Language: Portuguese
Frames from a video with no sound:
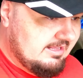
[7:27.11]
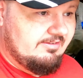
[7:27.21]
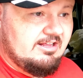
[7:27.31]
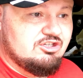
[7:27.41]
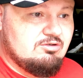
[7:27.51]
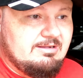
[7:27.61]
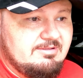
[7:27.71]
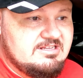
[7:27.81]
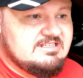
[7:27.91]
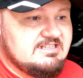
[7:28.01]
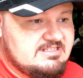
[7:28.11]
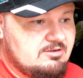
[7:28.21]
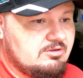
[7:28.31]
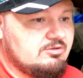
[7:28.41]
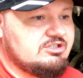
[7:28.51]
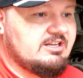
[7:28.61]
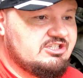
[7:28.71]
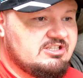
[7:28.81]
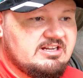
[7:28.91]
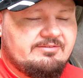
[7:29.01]
Na verdade, acho que o cabelo esqueceu que hoje era
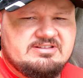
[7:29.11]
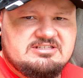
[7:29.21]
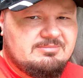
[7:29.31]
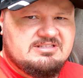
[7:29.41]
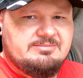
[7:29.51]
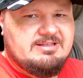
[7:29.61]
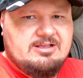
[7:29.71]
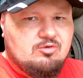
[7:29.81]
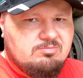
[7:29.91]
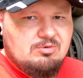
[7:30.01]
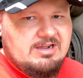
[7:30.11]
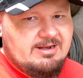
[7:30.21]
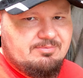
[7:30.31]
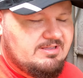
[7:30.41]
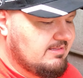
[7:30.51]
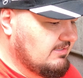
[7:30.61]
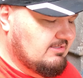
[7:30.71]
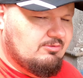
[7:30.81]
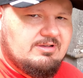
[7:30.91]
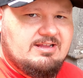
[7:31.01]
dia de gravação, mas também nem culpa o cara, porque é
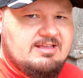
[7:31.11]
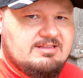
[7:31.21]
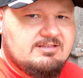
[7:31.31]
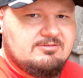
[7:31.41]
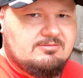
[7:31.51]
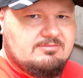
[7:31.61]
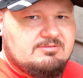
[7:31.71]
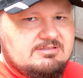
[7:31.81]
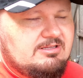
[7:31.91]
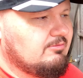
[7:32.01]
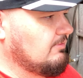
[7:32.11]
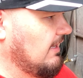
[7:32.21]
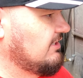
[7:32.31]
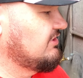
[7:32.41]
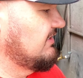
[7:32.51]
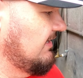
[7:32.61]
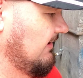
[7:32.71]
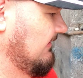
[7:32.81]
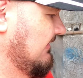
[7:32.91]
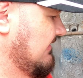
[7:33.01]
tanta correria, tanto, tanta loucuragem que,
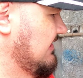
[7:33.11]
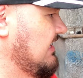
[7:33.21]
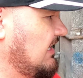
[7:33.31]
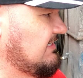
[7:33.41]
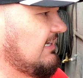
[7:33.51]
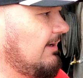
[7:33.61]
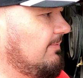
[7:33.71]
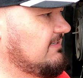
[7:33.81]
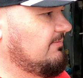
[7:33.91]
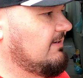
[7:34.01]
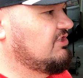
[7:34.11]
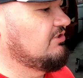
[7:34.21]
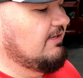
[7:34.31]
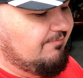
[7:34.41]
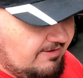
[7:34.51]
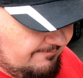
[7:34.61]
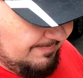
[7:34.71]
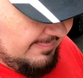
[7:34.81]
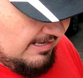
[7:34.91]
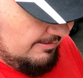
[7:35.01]
né? Eles acabam passando batido. Enfim,
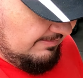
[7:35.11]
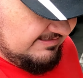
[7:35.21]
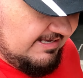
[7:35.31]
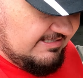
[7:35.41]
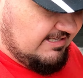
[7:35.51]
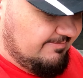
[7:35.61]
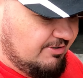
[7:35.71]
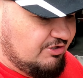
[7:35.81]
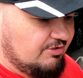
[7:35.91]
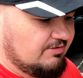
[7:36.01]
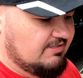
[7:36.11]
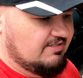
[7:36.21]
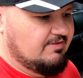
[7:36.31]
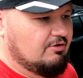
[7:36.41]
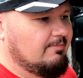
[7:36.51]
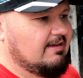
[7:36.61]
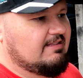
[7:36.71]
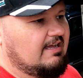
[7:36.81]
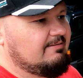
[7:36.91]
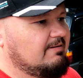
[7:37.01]
mas é isso aí, bicho. Vocês viram como é que
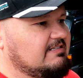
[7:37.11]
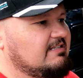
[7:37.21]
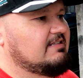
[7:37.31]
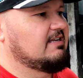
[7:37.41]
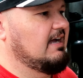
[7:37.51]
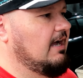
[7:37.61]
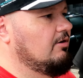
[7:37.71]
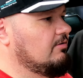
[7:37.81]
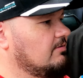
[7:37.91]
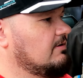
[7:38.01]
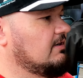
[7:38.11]
tá aí bastante carro.